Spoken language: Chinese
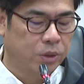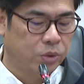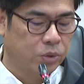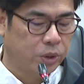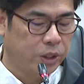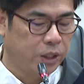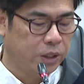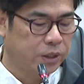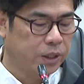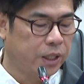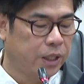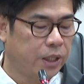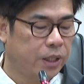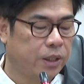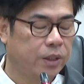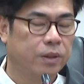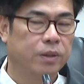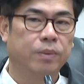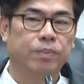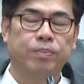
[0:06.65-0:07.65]
所以
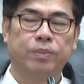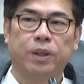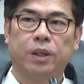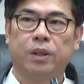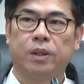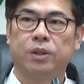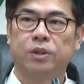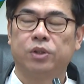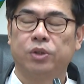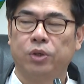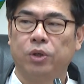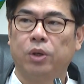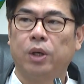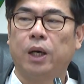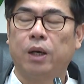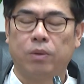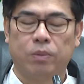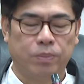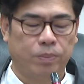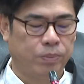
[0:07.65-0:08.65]
在呃十六
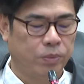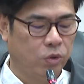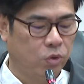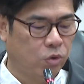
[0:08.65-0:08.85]
号